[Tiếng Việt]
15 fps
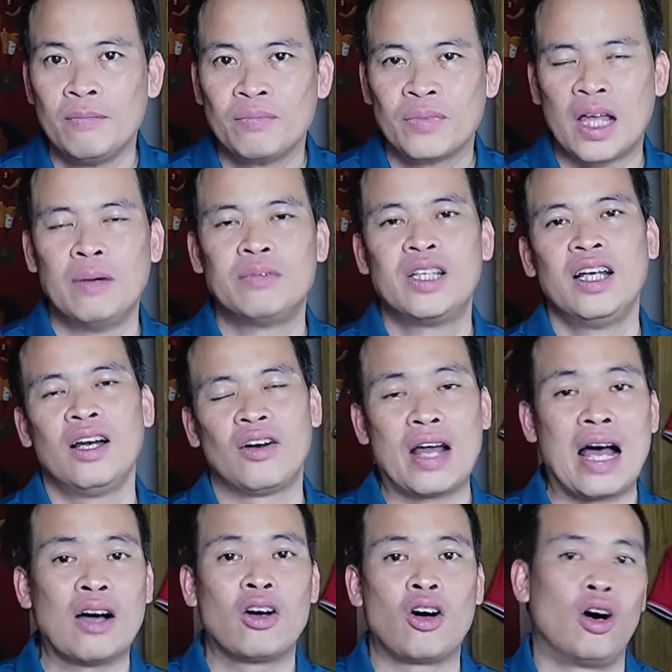thậm chí là
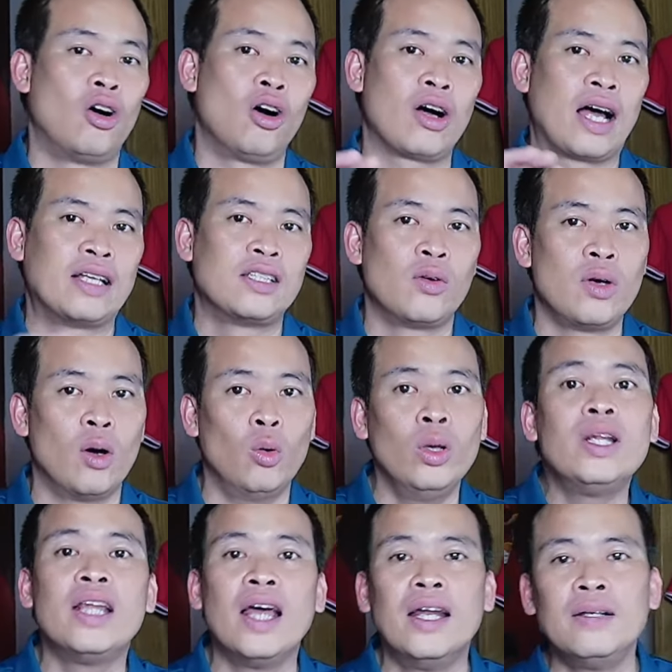đang có cái dấu hiệu lũy
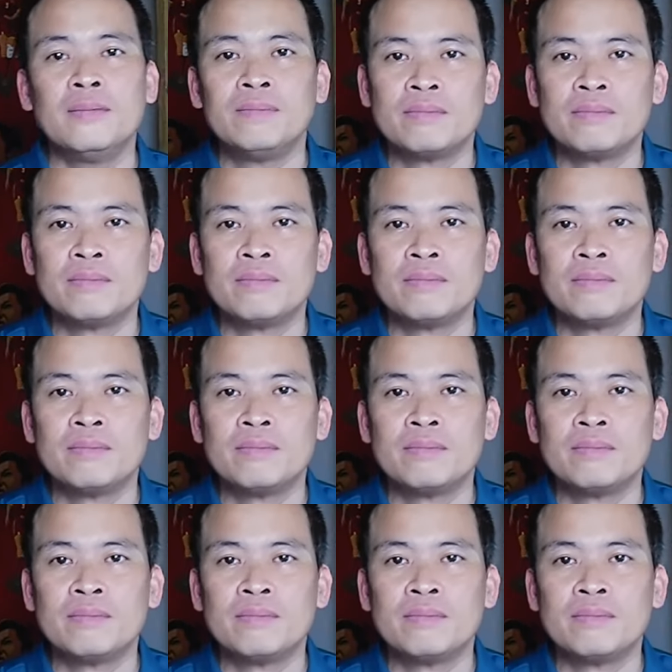tiến